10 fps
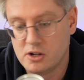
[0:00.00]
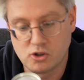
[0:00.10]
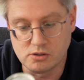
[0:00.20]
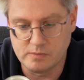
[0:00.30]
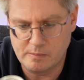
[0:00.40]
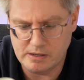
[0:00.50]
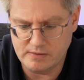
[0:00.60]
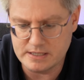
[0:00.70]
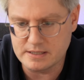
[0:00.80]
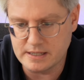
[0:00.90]
Gucken wir mal,
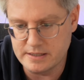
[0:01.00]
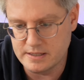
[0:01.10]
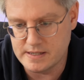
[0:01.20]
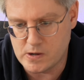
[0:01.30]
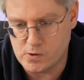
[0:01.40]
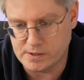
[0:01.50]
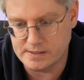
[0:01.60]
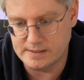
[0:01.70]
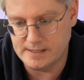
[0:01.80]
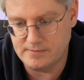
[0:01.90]
was das Ganze taugt.
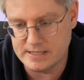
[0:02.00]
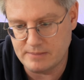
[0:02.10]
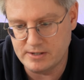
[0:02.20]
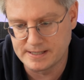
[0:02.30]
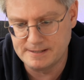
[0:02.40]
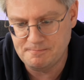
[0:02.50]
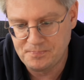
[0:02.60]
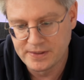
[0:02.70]
Äh, was haben wir drin?